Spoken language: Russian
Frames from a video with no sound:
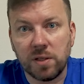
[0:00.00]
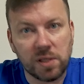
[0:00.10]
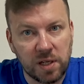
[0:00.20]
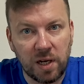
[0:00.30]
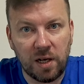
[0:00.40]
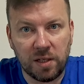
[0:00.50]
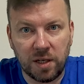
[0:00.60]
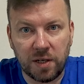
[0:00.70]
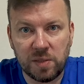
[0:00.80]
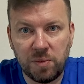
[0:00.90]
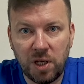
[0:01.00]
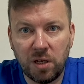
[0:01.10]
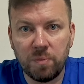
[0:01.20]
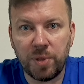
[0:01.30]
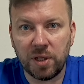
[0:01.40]
цель этих
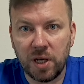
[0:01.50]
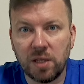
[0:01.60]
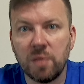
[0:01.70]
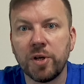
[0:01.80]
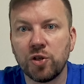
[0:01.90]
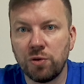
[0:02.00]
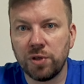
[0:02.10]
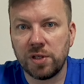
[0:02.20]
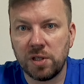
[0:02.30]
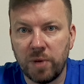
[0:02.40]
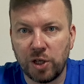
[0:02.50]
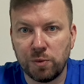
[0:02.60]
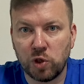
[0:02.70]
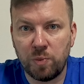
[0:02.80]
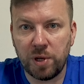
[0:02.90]
изменений придать напряженности матчам
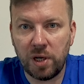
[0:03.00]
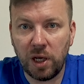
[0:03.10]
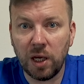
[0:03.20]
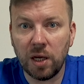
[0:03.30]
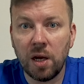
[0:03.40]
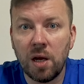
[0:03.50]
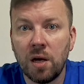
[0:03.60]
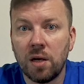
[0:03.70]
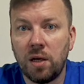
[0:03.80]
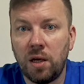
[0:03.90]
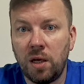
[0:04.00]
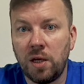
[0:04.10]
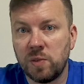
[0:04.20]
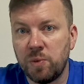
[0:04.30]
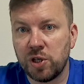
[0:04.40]
Суперлиги и
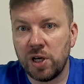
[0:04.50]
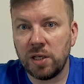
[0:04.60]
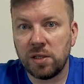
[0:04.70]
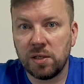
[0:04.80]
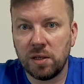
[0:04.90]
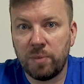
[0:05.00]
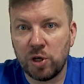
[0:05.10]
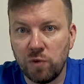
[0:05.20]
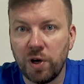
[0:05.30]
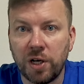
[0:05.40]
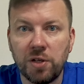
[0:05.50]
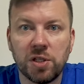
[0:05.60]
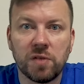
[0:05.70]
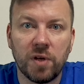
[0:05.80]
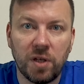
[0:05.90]
избежать э, большого
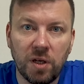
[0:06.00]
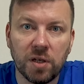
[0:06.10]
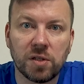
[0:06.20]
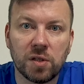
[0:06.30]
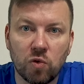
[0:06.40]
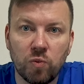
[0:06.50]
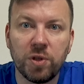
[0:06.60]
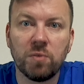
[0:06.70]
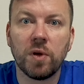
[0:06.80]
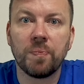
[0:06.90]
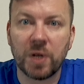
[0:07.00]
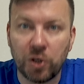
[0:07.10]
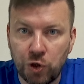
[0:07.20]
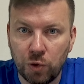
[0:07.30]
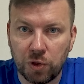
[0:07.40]
количества игр с крупным
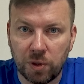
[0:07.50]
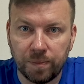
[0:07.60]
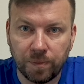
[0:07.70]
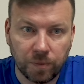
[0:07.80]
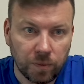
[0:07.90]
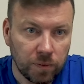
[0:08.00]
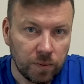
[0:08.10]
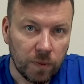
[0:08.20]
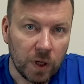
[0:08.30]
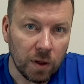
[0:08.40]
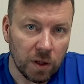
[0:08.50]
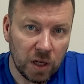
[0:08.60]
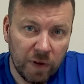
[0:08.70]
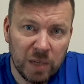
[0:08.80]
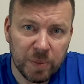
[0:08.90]
счетом.
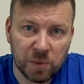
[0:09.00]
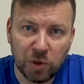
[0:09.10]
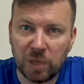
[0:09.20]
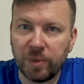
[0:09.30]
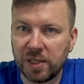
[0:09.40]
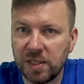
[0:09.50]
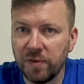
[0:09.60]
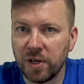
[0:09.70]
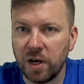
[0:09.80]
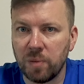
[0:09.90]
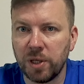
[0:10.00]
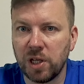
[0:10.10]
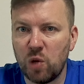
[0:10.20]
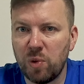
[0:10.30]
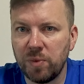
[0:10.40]
Давайте посмотрим на цифры, как мы это
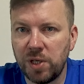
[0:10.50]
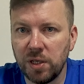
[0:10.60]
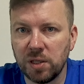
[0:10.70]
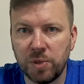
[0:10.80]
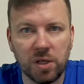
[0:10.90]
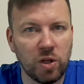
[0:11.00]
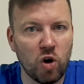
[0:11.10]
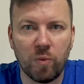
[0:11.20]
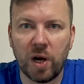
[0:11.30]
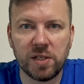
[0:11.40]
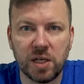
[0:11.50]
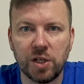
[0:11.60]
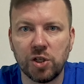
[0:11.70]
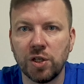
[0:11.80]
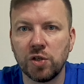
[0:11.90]
любим делать. даем
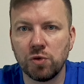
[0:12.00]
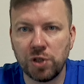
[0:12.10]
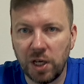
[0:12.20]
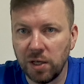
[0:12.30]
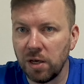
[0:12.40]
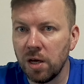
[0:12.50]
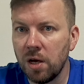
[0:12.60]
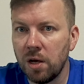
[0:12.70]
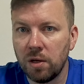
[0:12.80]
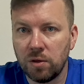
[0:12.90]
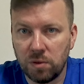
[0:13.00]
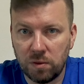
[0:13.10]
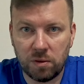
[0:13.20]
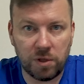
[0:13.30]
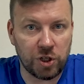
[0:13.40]
оценочных суждений.
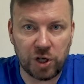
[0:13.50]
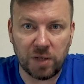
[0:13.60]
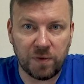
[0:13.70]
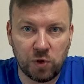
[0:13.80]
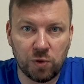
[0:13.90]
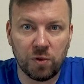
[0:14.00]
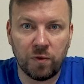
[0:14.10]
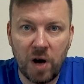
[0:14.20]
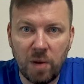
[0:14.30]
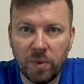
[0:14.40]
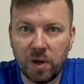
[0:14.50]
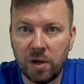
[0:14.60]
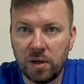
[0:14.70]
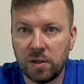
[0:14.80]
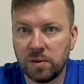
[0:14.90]
Э, решать все вам,
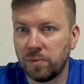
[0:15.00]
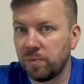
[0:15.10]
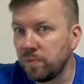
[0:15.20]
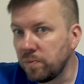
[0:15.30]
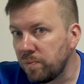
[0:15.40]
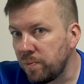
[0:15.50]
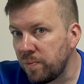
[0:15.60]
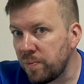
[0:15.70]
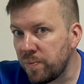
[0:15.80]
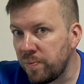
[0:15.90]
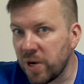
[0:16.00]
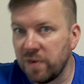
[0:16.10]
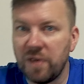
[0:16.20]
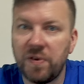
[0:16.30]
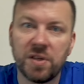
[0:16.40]
э,
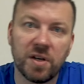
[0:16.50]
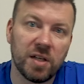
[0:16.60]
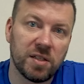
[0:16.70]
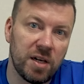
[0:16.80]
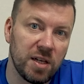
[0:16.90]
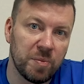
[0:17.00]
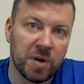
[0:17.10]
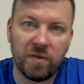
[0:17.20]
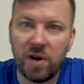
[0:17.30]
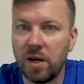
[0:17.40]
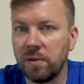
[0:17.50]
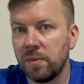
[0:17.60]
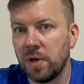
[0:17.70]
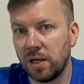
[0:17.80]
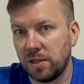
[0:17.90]
права федерации или не права,
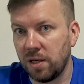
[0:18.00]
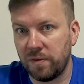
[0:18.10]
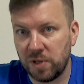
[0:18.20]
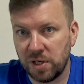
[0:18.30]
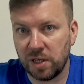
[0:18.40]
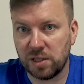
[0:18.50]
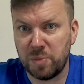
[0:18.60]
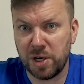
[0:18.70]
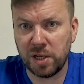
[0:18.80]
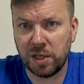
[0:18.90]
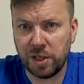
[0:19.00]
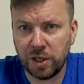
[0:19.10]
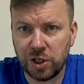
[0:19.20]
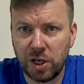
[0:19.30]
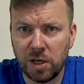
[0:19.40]
хотя федерация приняла это
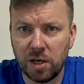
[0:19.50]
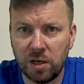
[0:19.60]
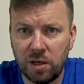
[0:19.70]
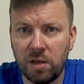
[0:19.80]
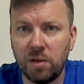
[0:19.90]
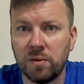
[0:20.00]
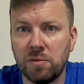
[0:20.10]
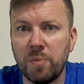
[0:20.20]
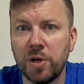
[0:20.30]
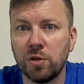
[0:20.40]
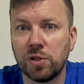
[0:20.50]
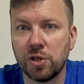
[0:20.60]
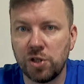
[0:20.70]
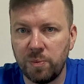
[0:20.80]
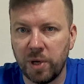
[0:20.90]
решение, и нам придется
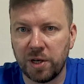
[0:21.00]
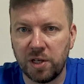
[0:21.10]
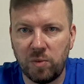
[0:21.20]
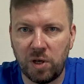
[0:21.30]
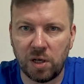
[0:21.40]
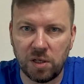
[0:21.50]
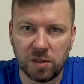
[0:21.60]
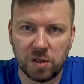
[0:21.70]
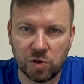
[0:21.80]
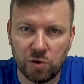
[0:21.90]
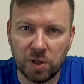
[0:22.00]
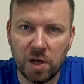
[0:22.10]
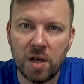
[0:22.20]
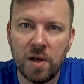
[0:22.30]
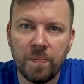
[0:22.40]
жить, по крайней мере, один сезон
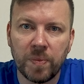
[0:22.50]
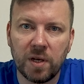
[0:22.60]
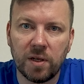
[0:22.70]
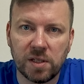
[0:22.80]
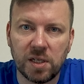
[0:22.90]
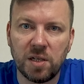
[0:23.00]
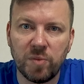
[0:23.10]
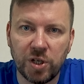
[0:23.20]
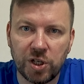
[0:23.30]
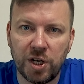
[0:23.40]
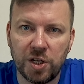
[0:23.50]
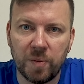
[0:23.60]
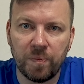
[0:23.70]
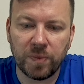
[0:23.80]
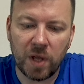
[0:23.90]
с этим
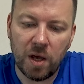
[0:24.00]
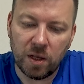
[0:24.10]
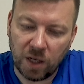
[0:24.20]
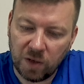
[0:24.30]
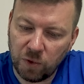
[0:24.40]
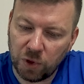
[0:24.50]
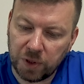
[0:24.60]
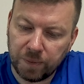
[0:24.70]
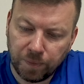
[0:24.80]
решением. Так вот,